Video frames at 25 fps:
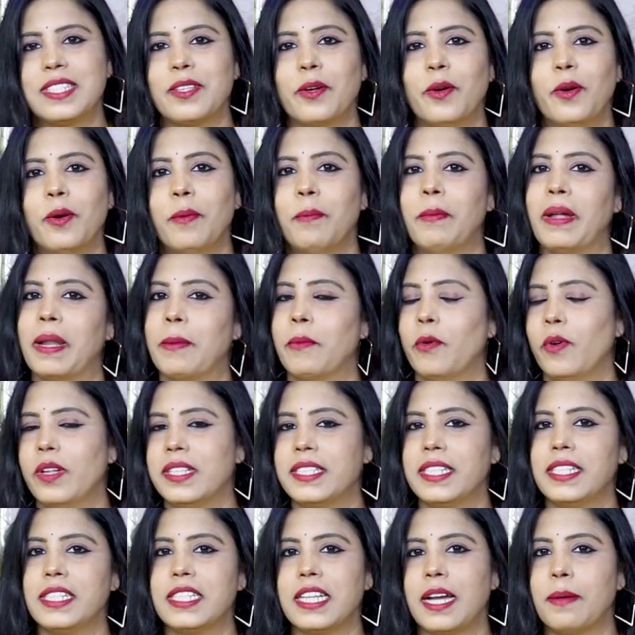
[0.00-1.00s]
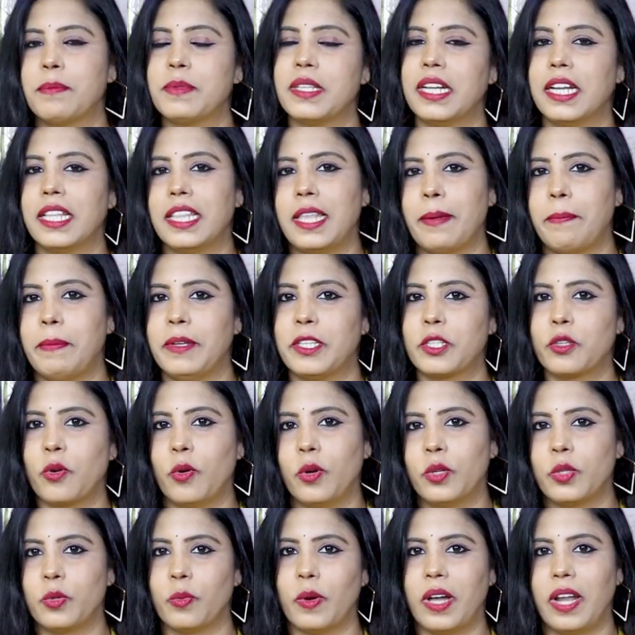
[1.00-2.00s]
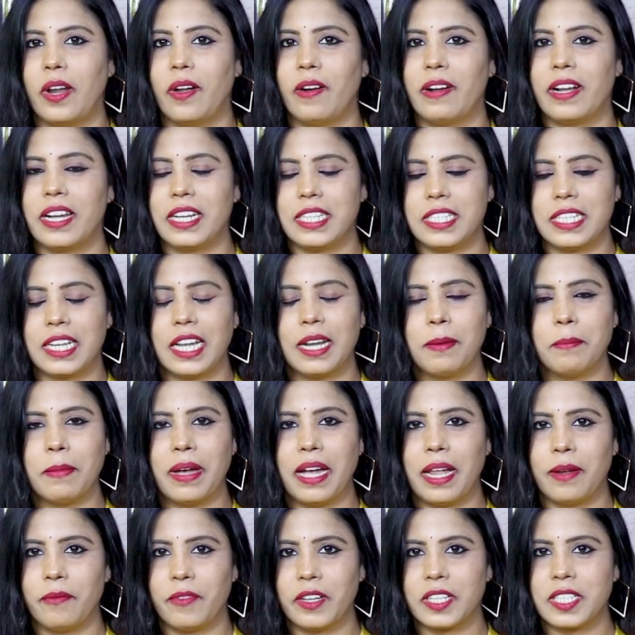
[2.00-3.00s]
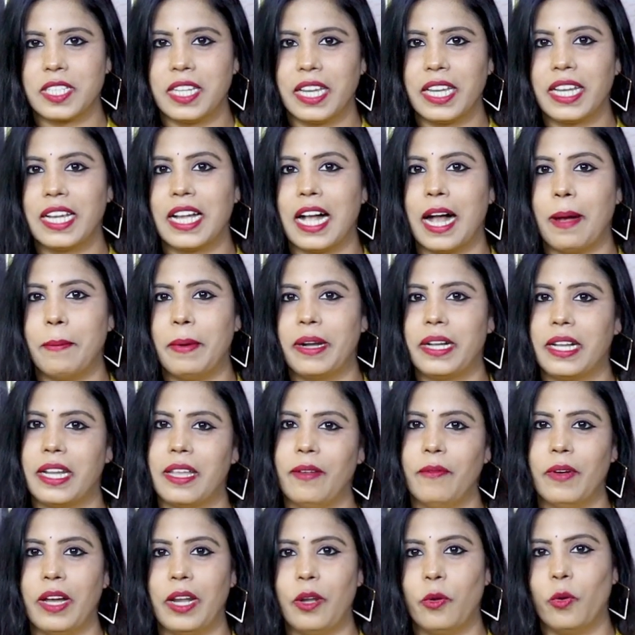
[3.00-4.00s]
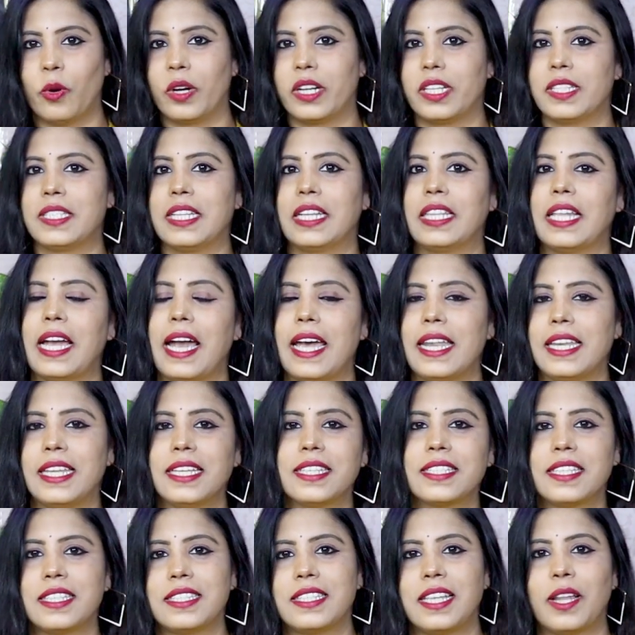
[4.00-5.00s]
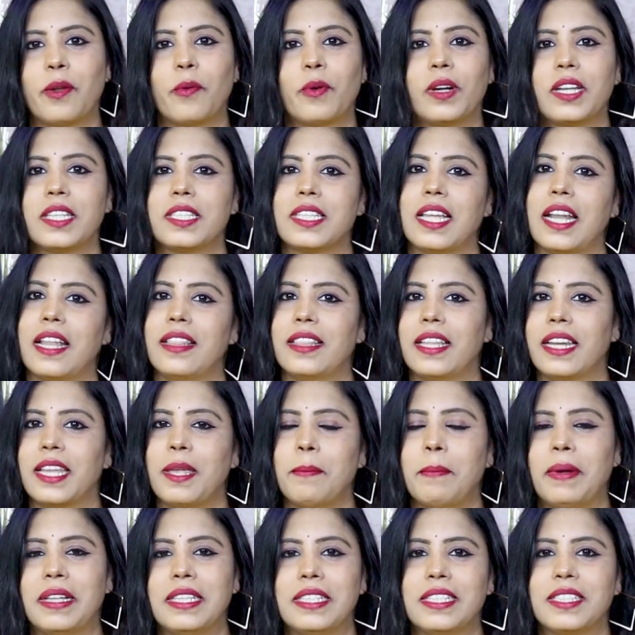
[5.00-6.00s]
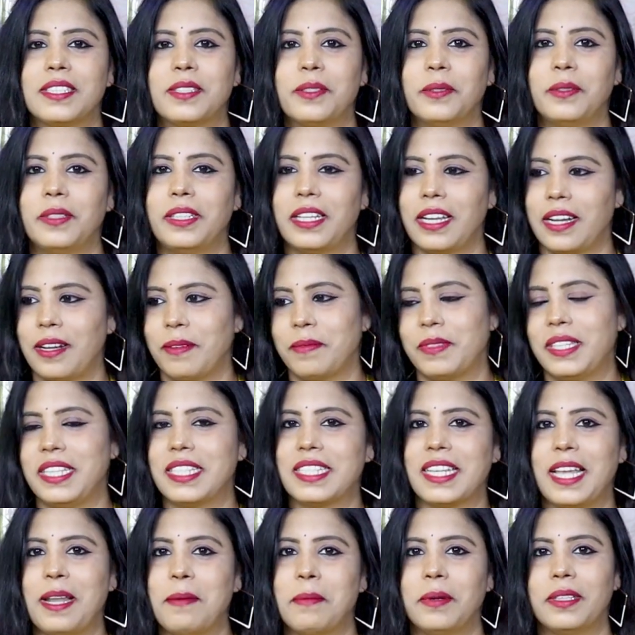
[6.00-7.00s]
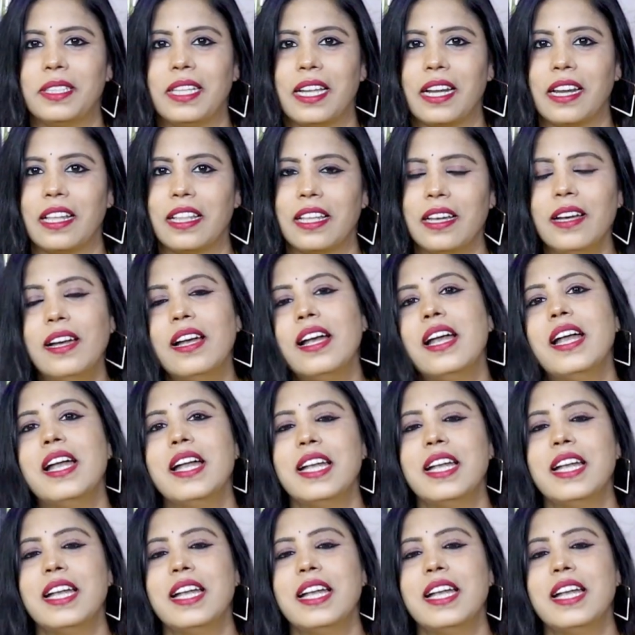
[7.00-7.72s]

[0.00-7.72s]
సో మనం హోల్సేల్ షాప్స్ అంటే తెప్పించుకోవచ్చు వాళ్ళ ఆర్డర్ ఇచ్చి కానీ మ్యానుఫ్యాక్చరింగ్ కాబట్టి వాళ్ళు ఒకటేసారి తయారు చేసేస్తారు ఒకటేసారి అందరికీ పనిచేస్తూ ఉంటారు తీసుకెళ్ళిపోతారు కదా